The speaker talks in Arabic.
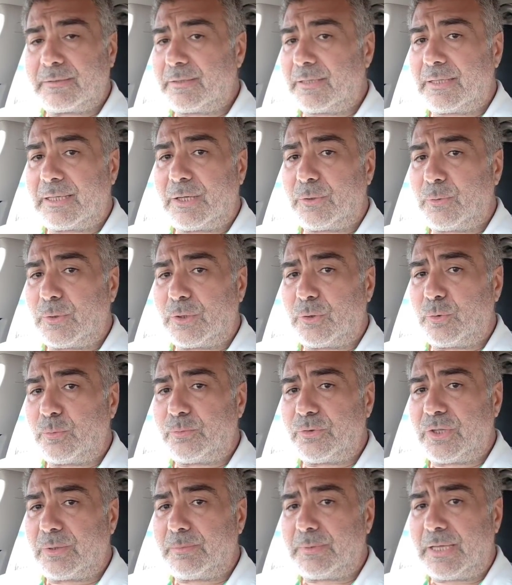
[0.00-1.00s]
رضي الله عنهم
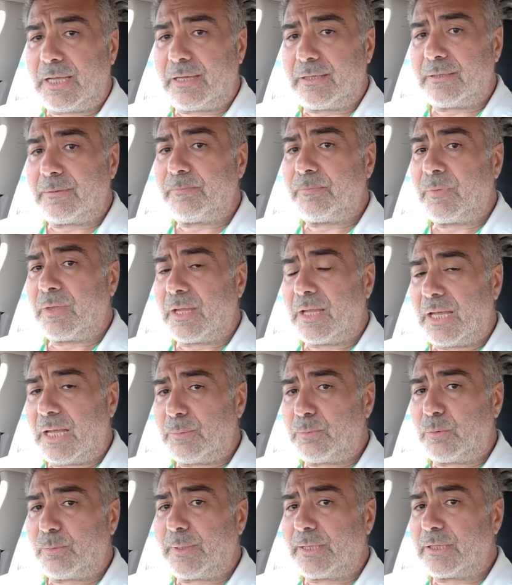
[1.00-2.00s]
جميعا
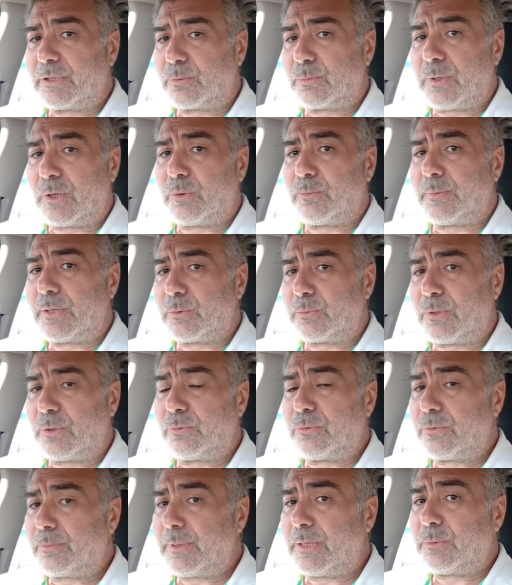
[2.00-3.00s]
أبو بكر وعمر
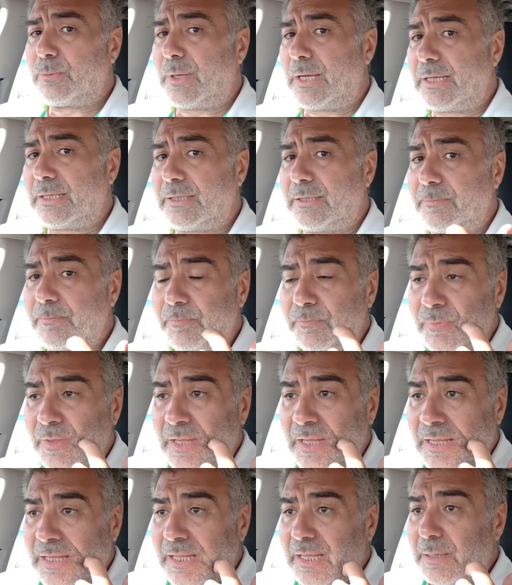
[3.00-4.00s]
وعثمان وعلي
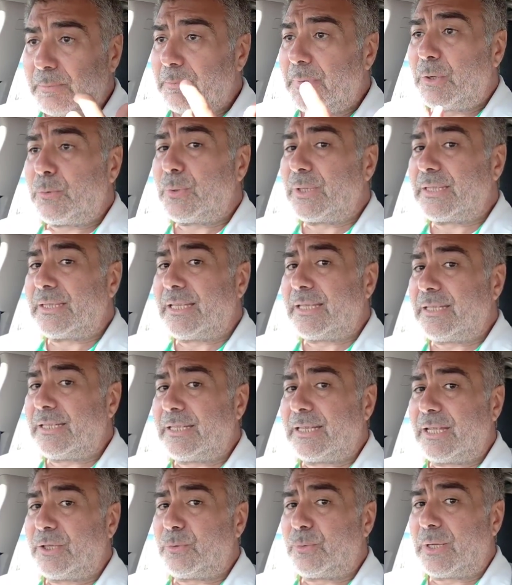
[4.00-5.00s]
ما هو
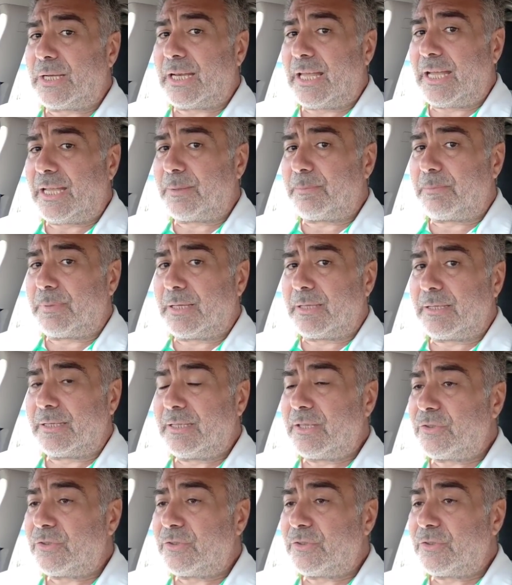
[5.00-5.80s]
الدليل أيها الأحبة؟